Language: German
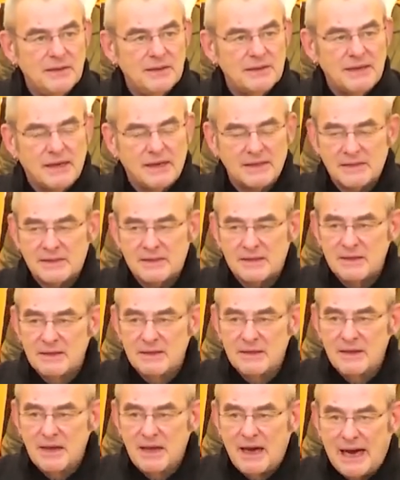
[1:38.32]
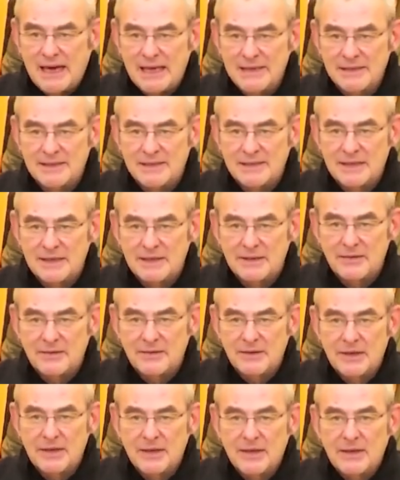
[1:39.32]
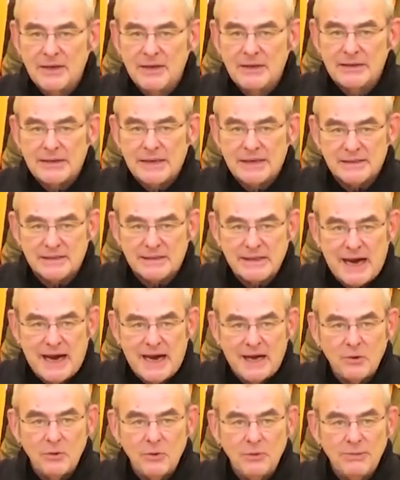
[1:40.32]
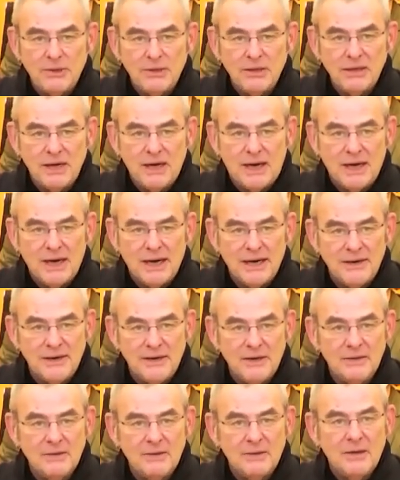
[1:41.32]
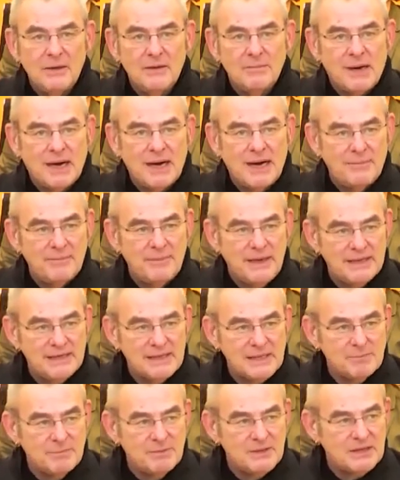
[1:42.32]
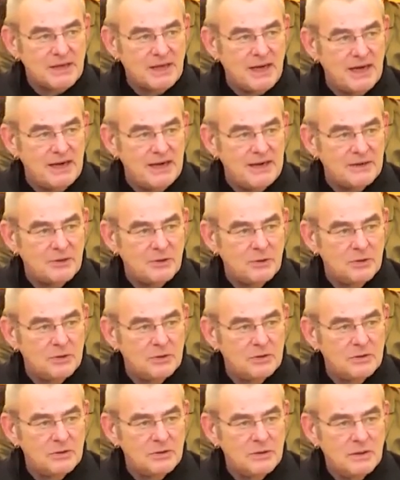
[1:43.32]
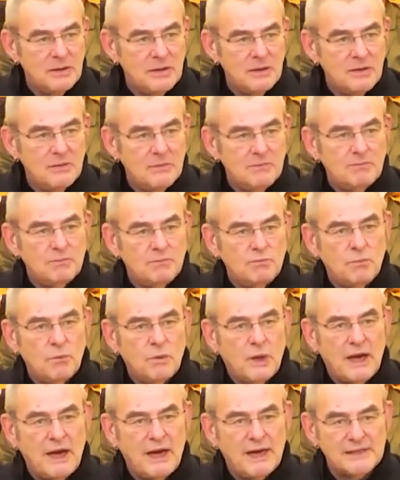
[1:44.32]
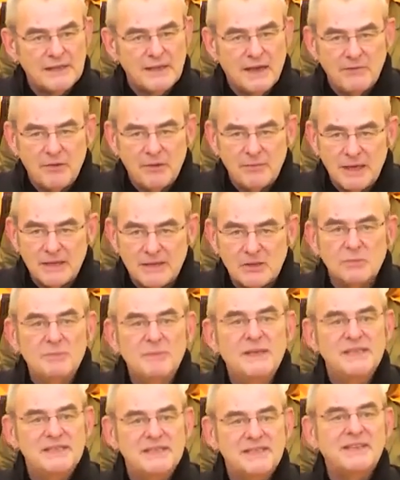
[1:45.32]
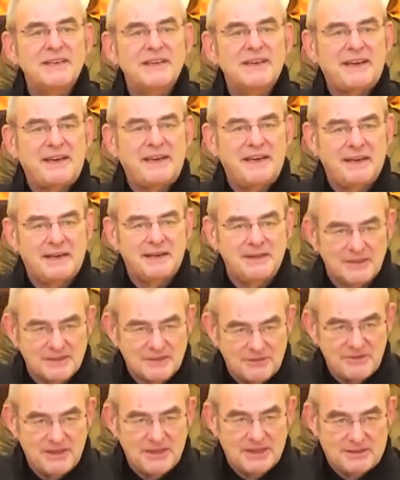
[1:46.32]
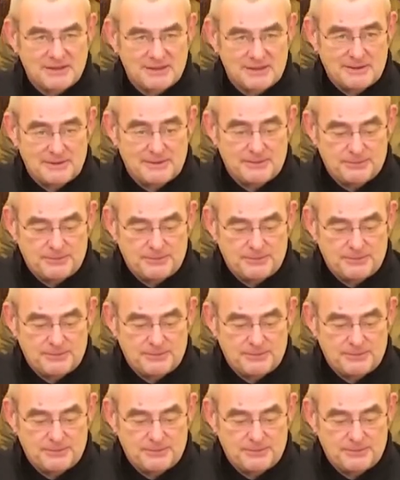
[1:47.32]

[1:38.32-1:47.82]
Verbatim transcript: das Ansinnen, dass darüber eine Parlamentsbeteiligung, naja, sagen wir mal, zumindest geregelt wird.